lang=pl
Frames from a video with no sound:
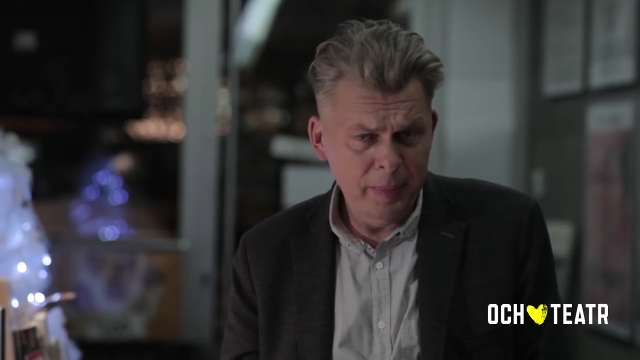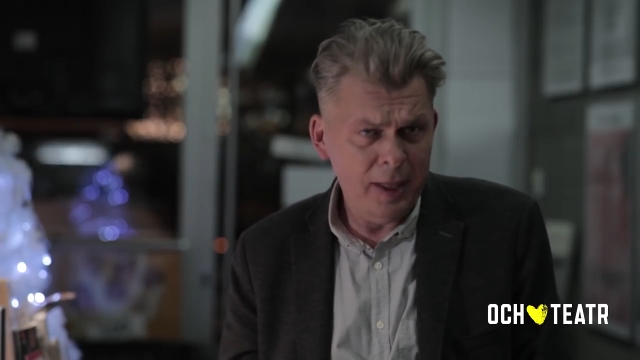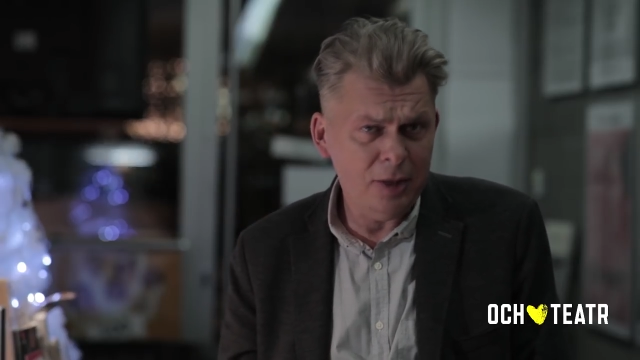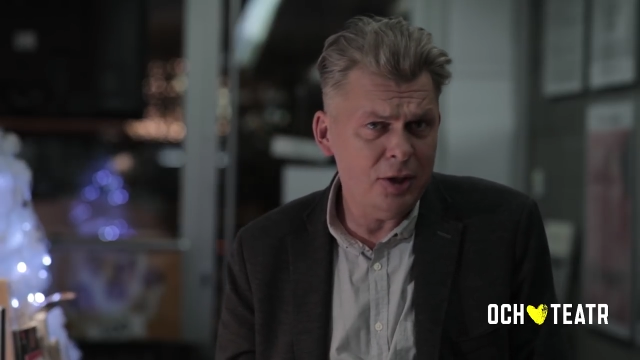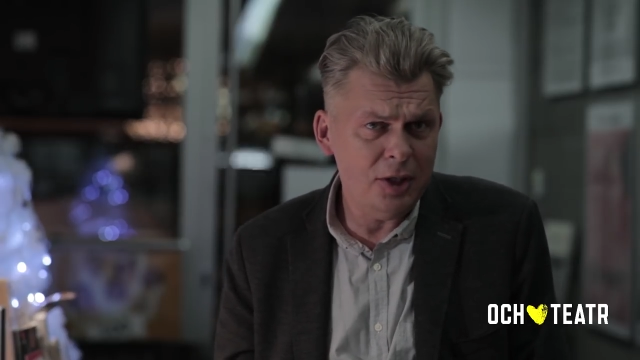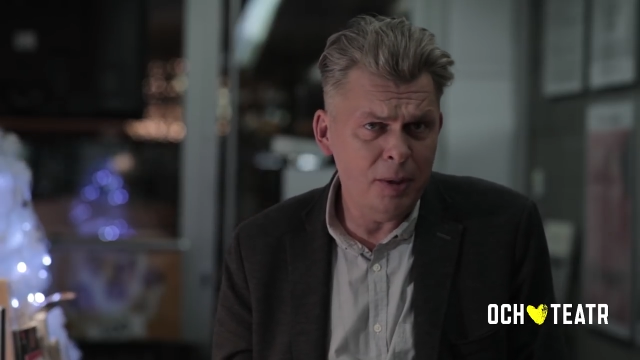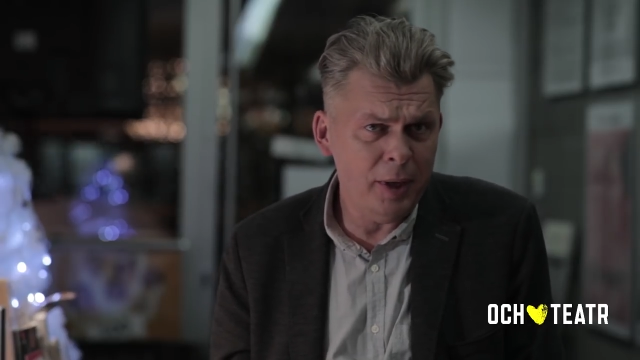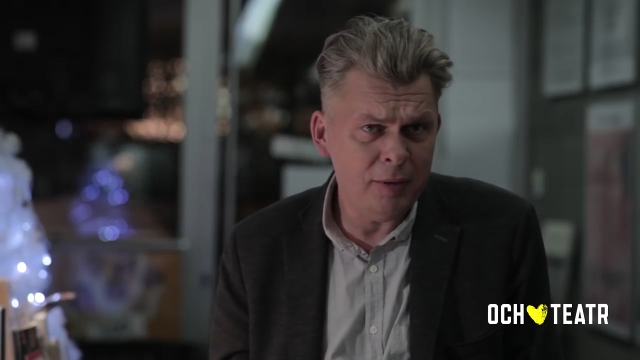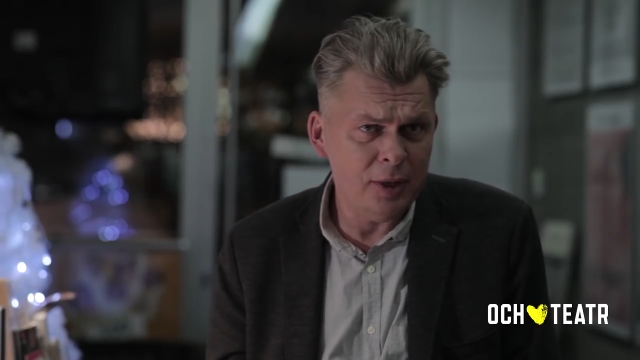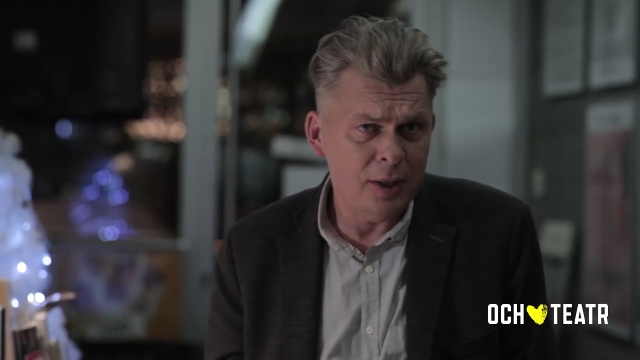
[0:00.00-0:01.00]
a to jest
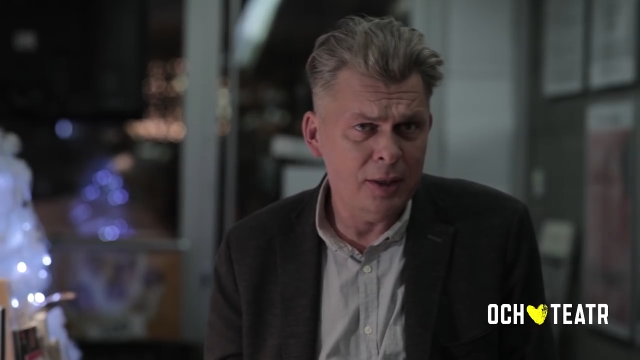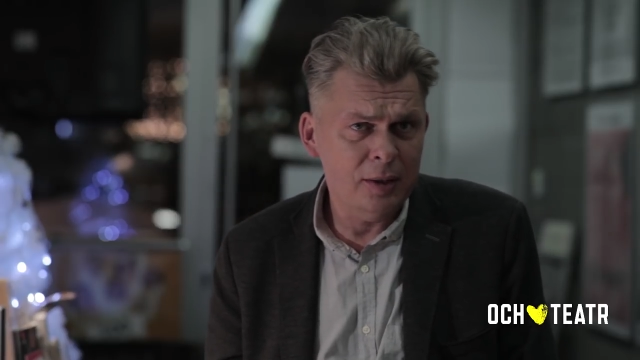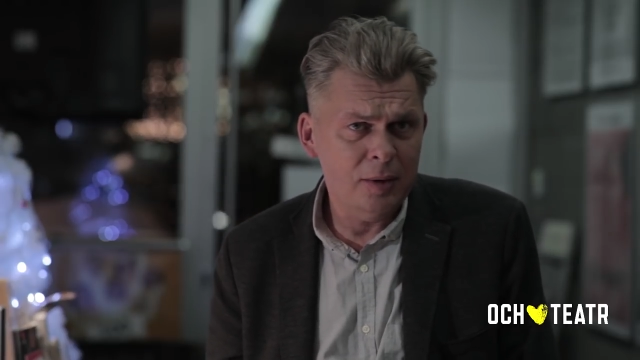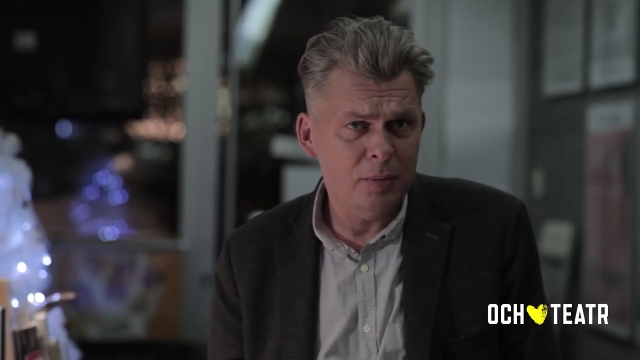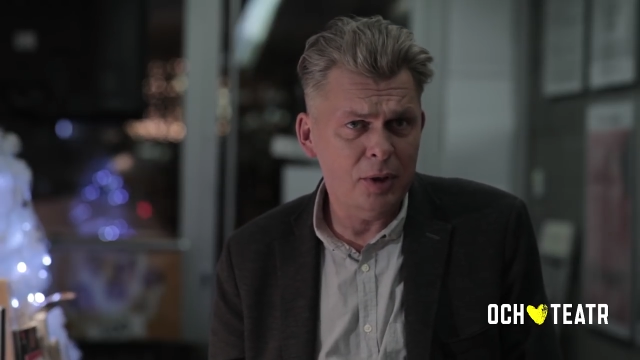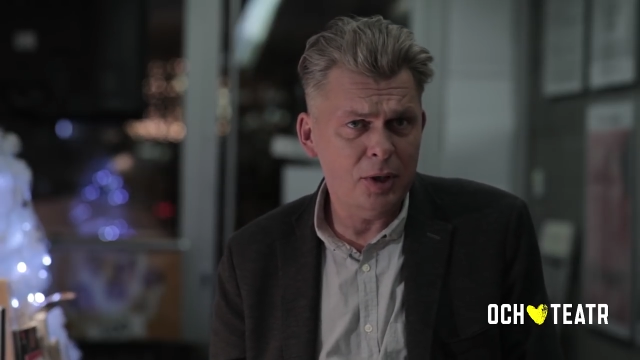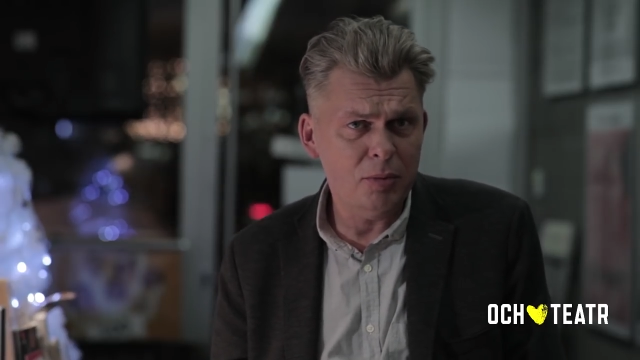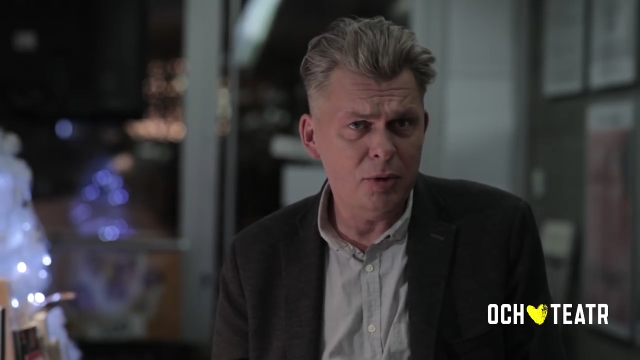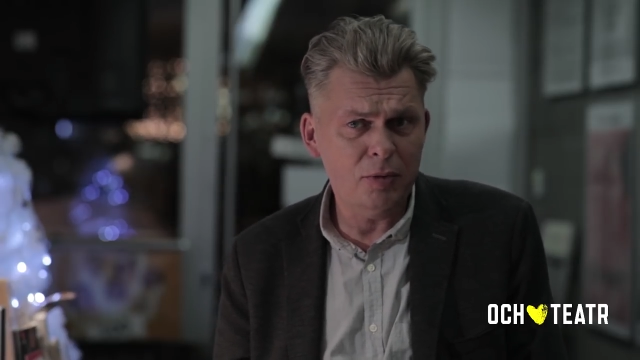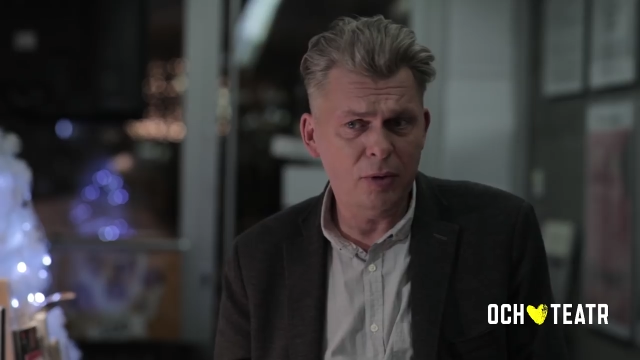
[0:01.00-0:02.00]
nieprawda, bo jest
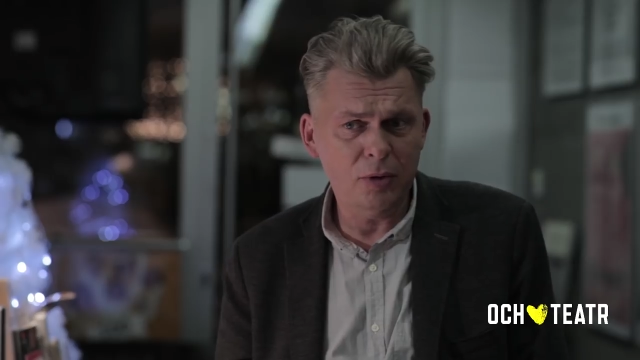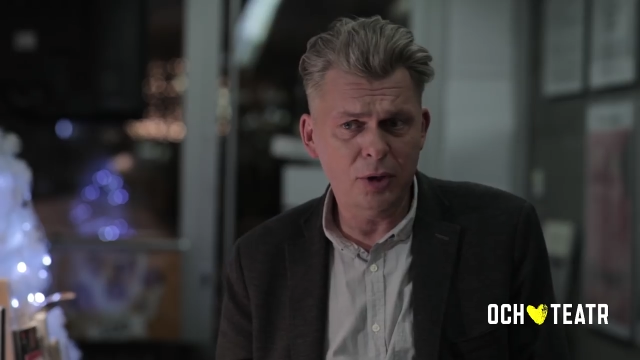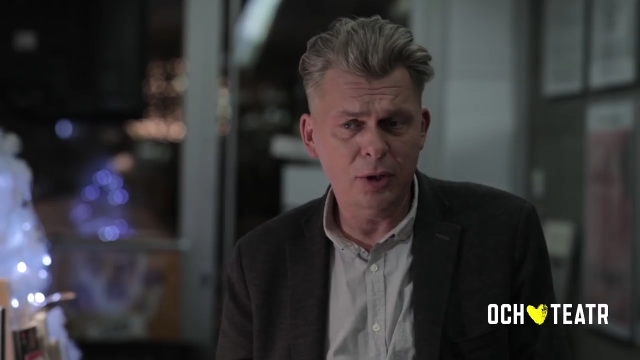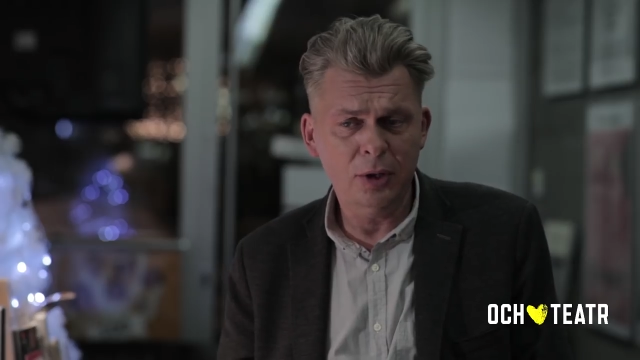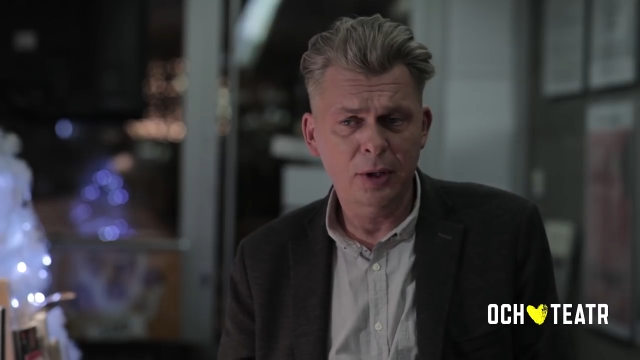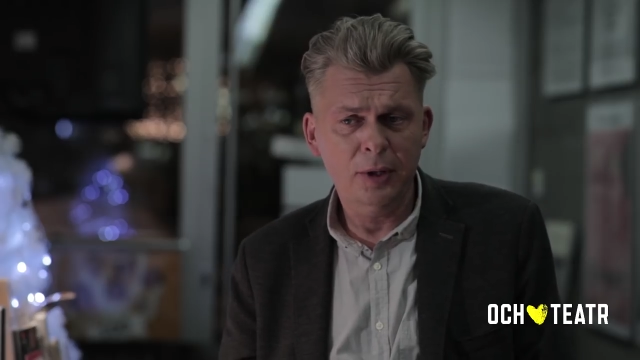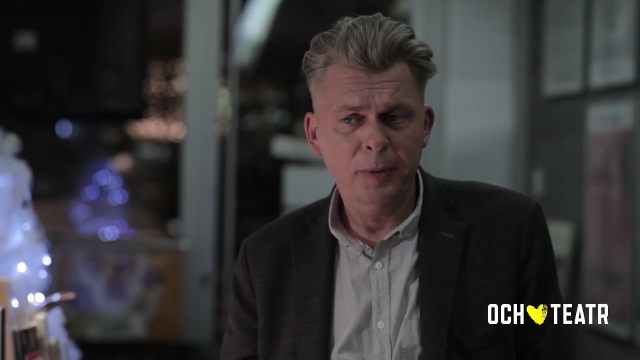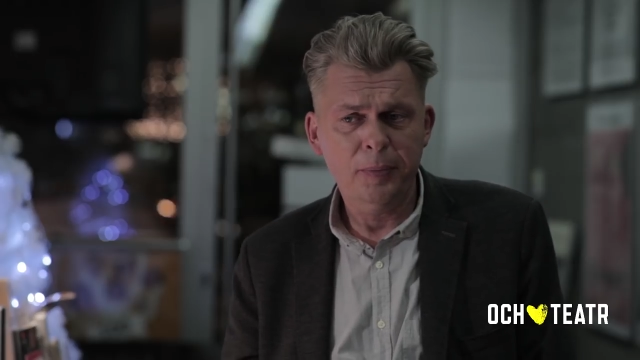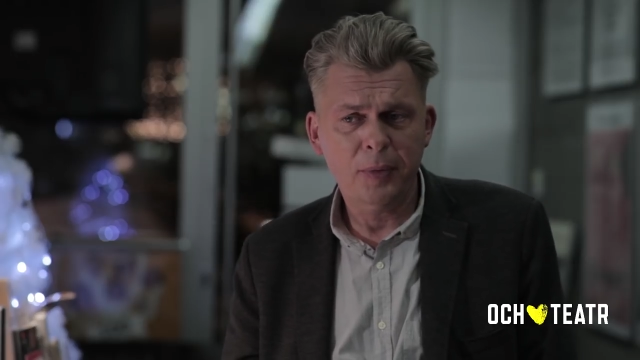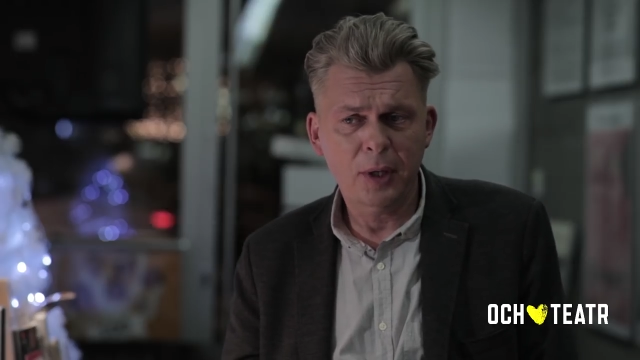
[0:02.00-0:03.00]
mnóstwo ludzi
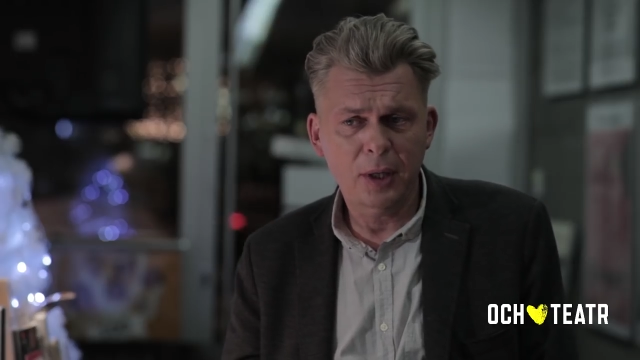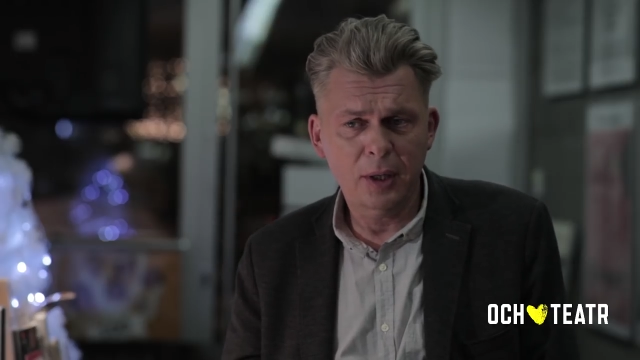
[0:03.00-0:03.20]
e,